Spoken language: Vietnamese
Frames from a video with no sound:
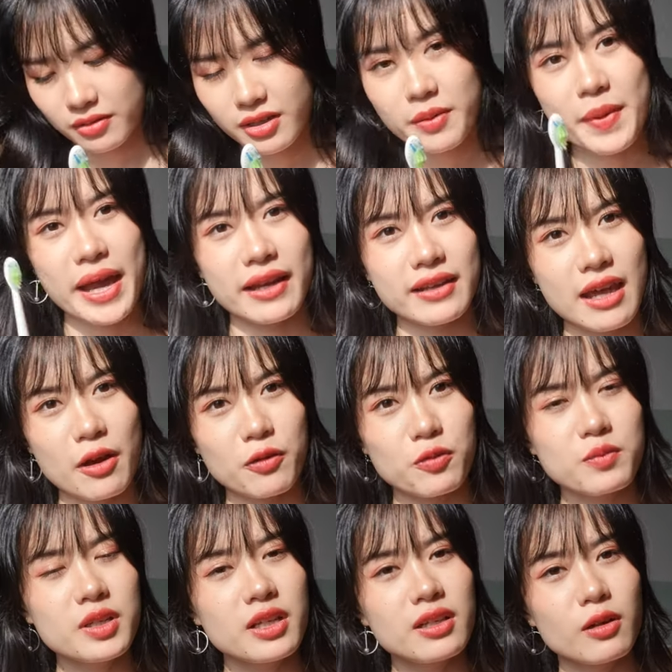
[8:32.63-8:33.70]
các bạn nào
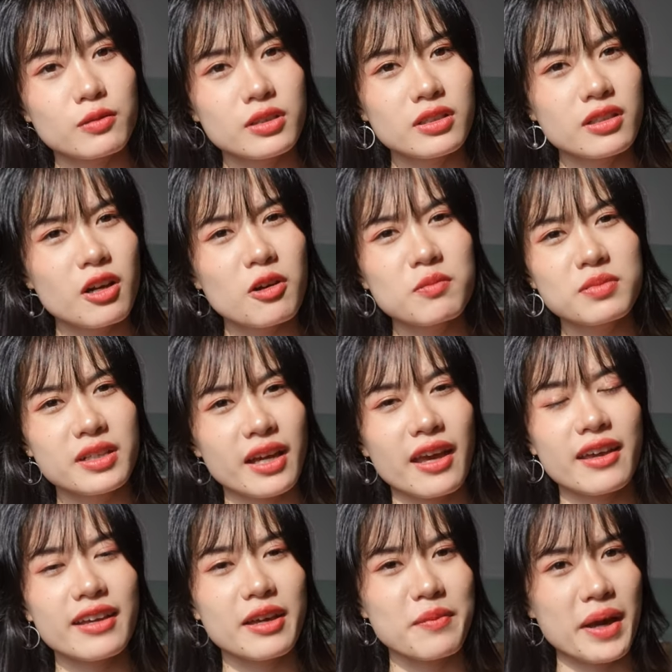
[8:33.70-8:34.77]
cũng nên đầu tư không
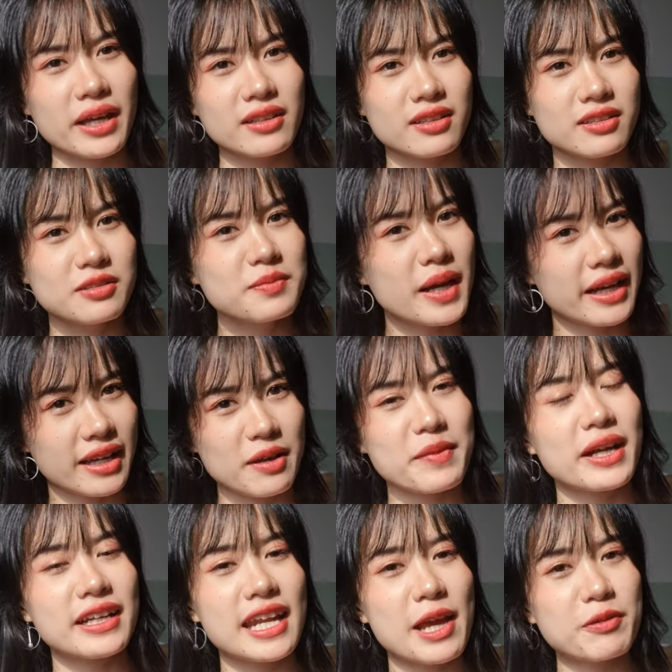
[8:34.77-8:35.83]
kể cả bàn nữ mà cả
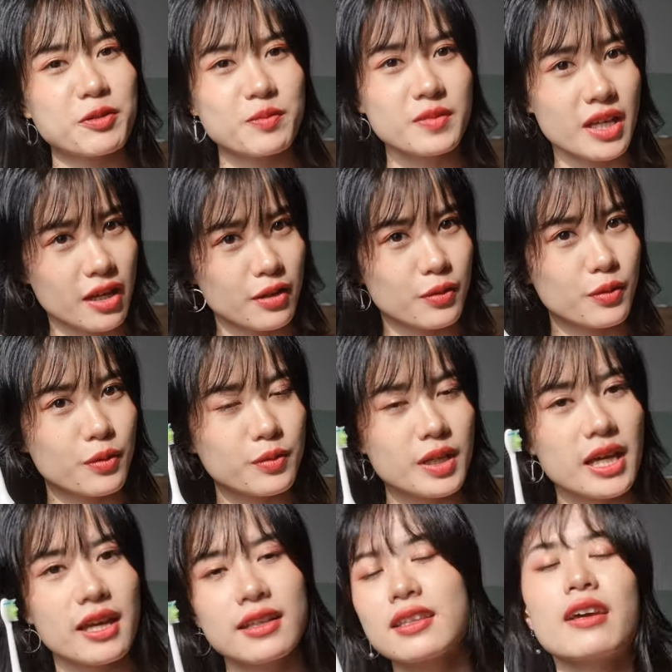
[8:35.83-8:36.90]
bàn nam cũng vậy luôn
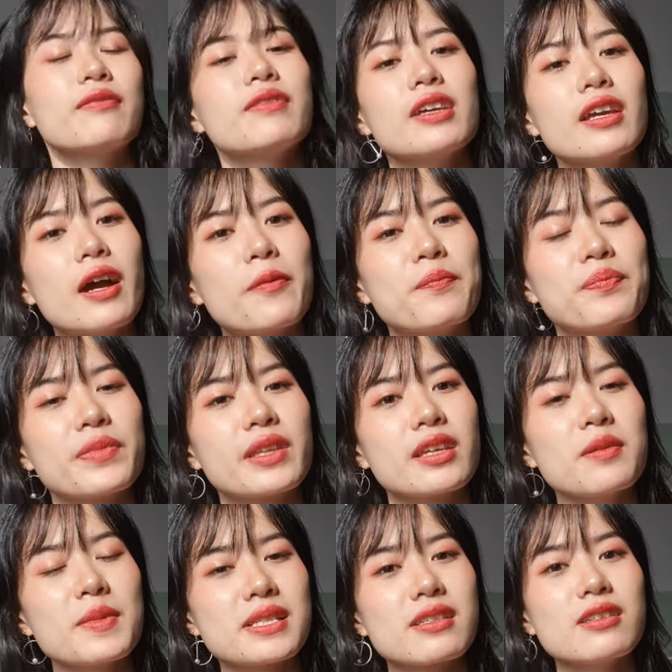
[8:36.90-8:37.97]
tại vì à,
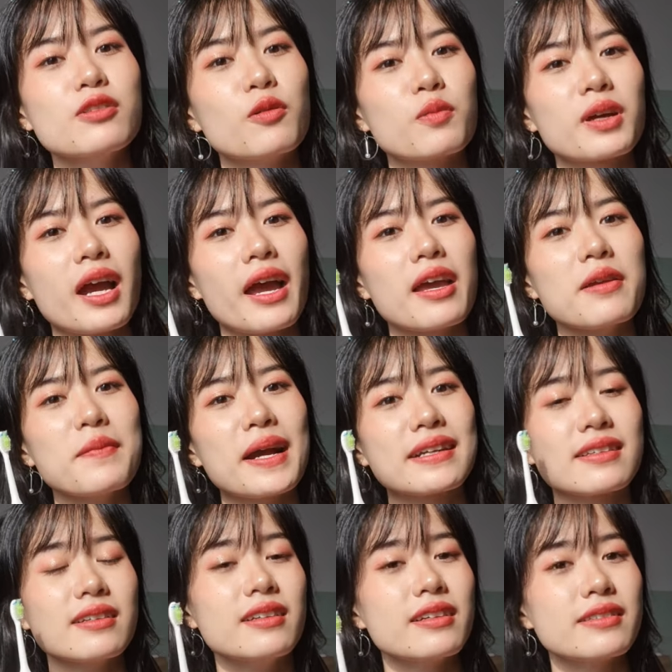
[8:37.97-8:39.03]
khi mà sử dụng cái bàn
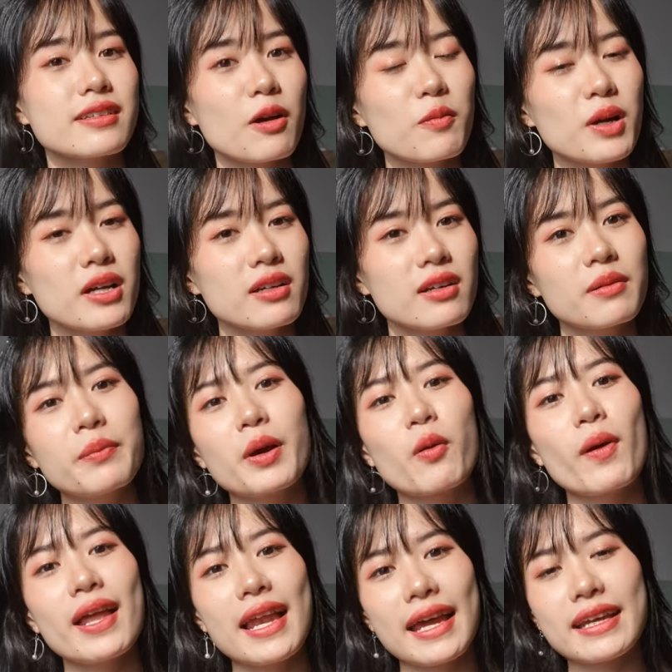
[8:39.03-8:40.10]
chải điện xong á mà
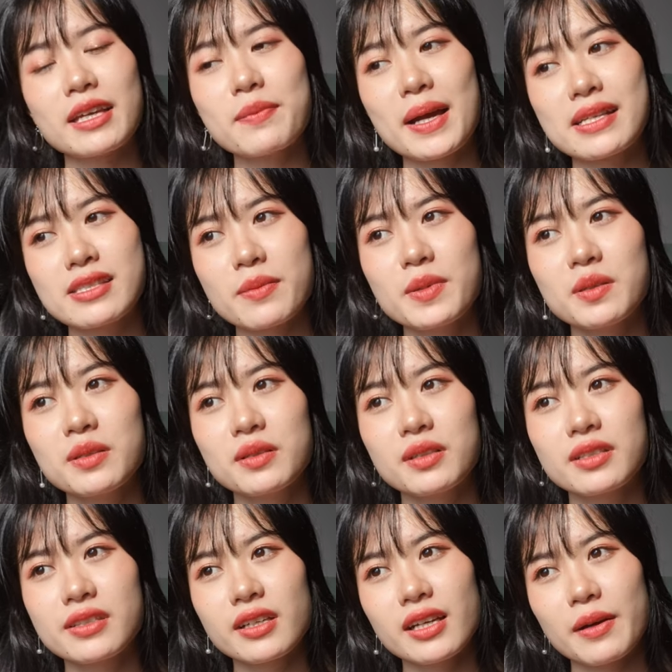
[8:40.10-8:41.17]
quay lại cái bàn chải bình thường
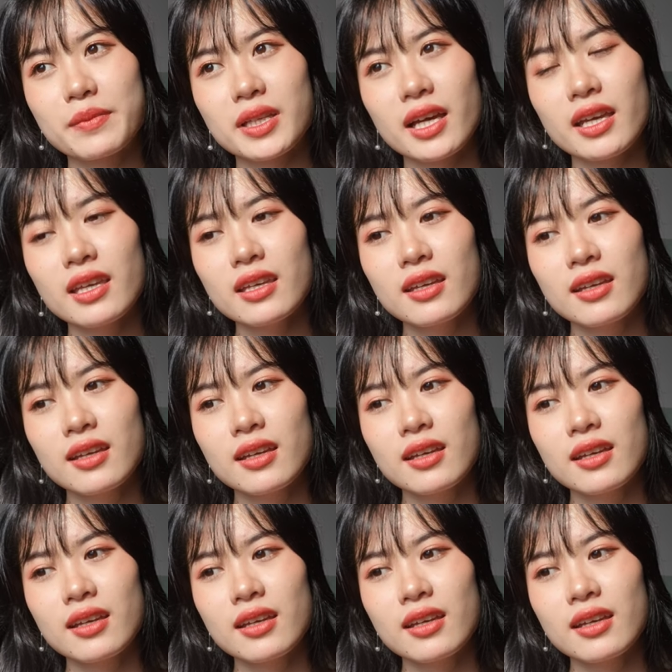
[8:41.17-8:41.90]
thì chân cảm thấy